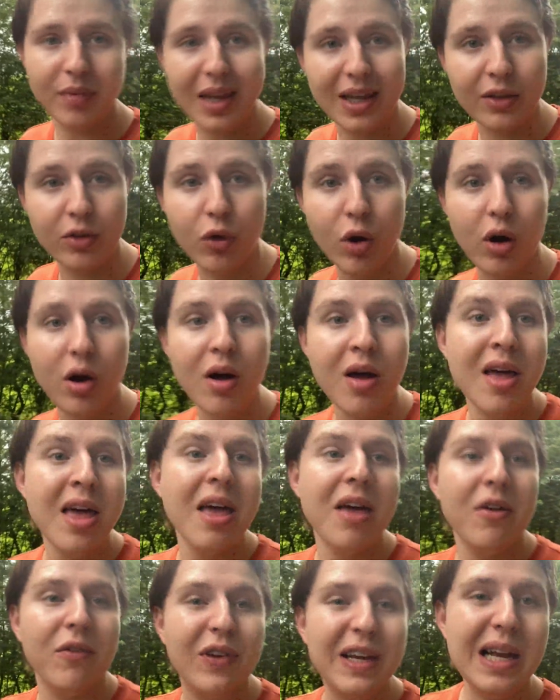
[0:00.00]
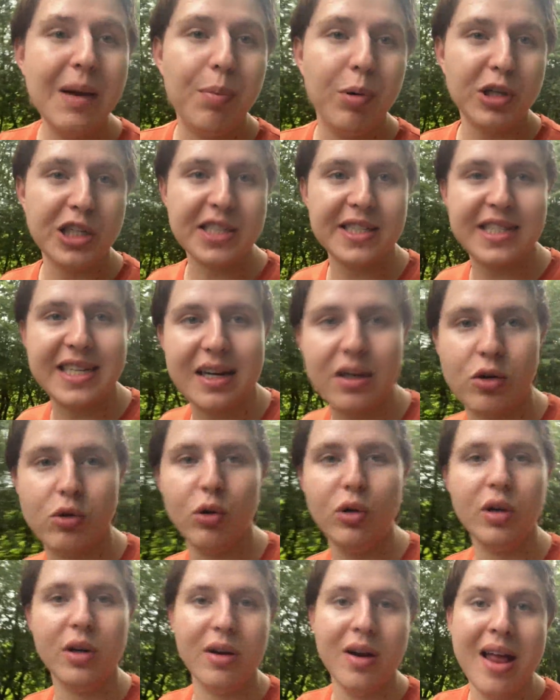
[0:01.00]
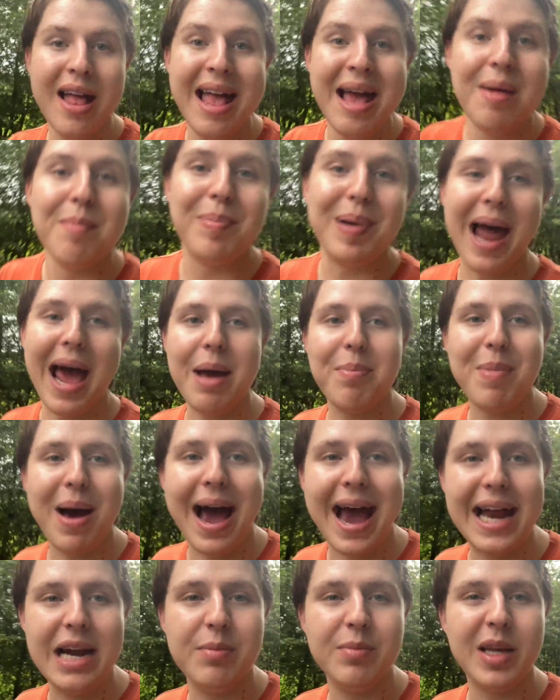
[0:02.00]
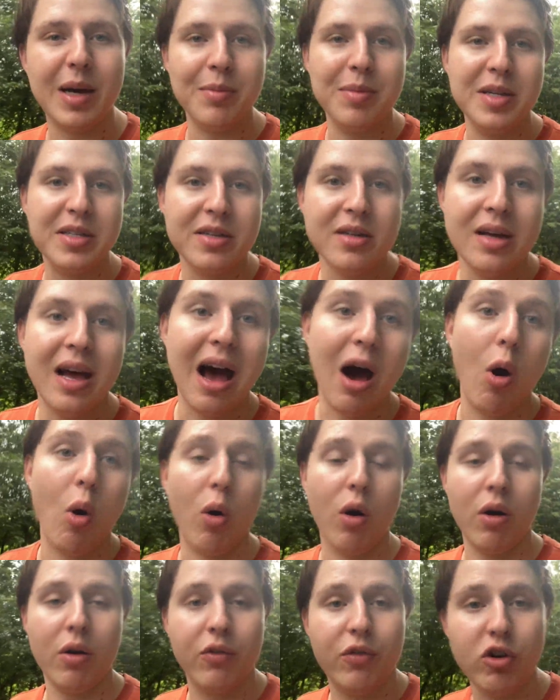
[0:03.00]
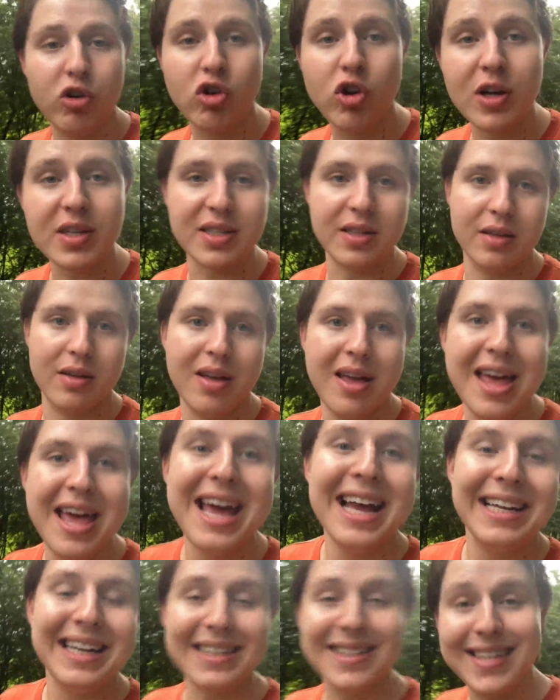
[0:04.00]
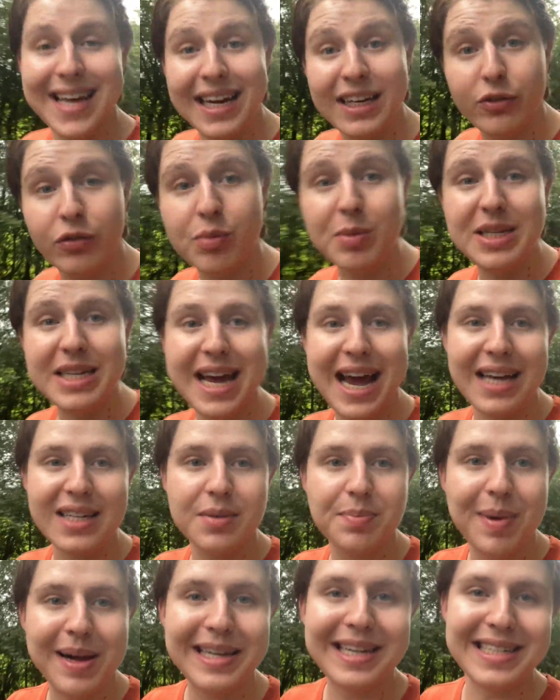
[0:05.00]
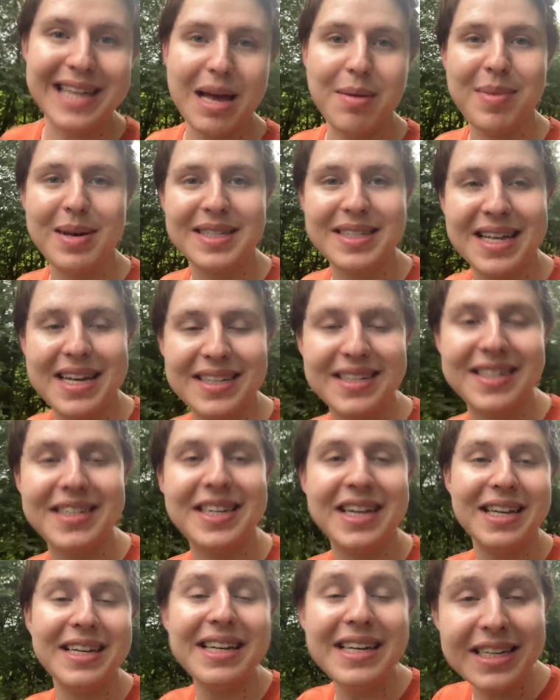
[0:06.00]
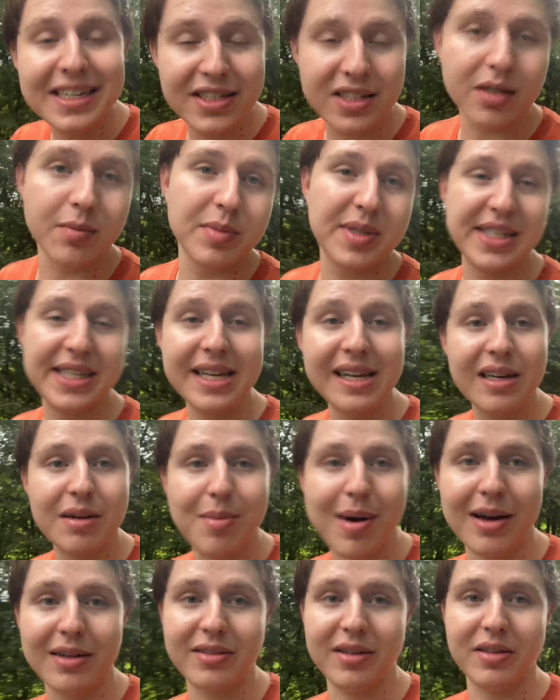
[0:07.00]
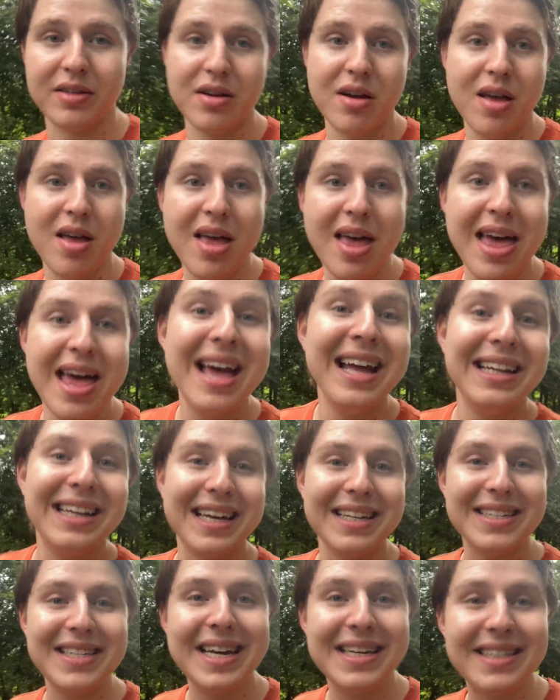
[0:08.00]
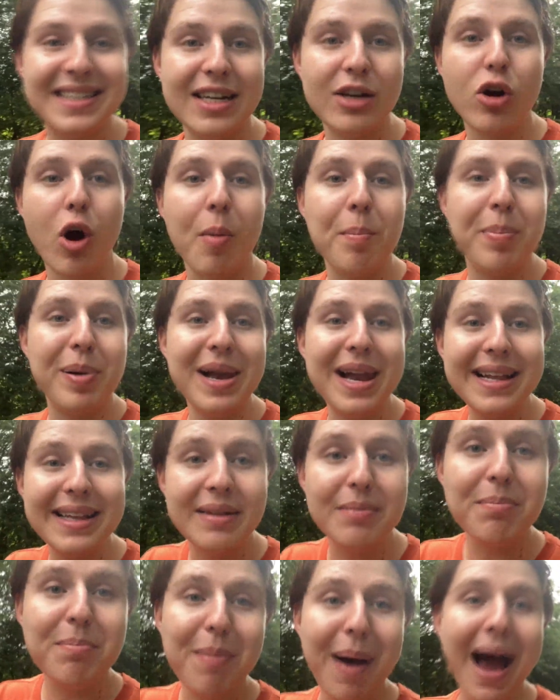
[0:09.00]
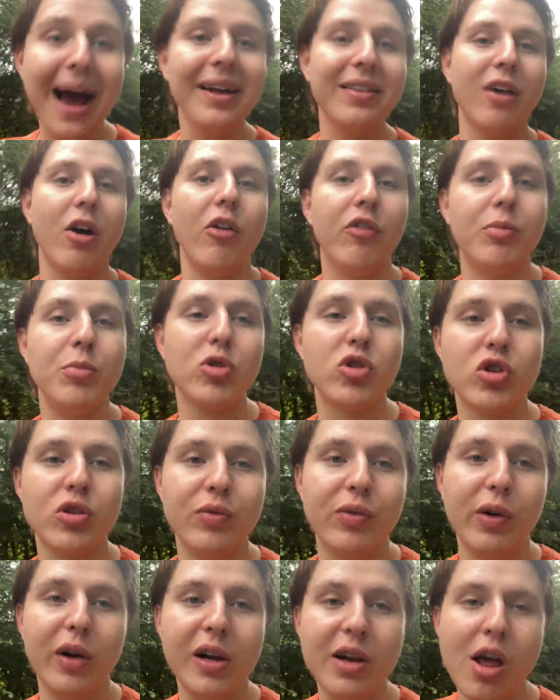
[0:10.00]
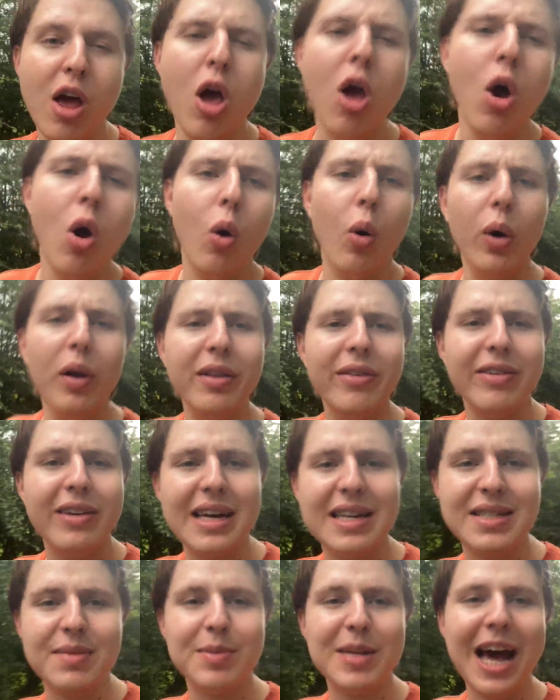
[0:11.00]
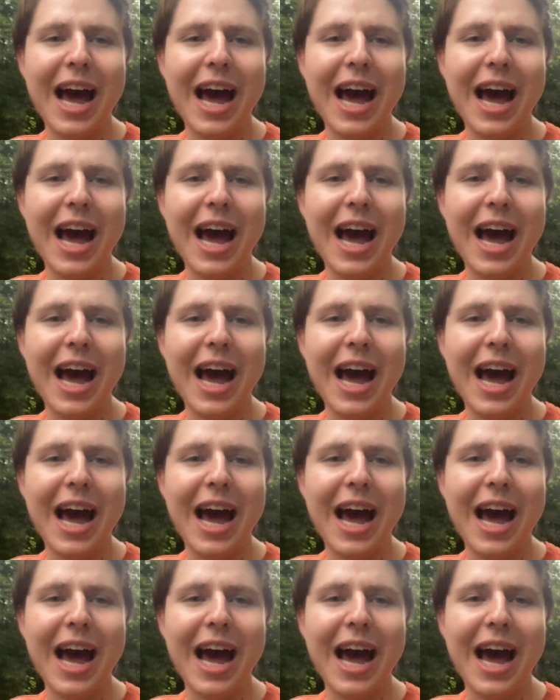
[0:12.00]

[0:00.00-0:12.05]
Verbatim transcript: Doch viele potenzielle Kunden bleiben einem damit auch verschlossen. Das zeigt für mich erstmal, dass Amazon es sich hier nicht zum Ziel gemacht hat, dass sie jetzt den kompletten Markt aufmischen wollen und jetzt mit